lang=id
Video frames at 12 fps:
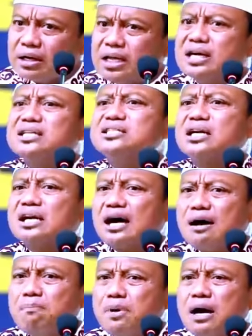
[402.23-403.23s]
dengan
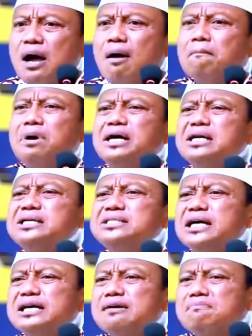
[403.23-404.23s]
cara apa?
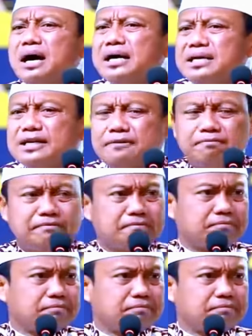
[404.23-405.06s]
Bekerja yang baik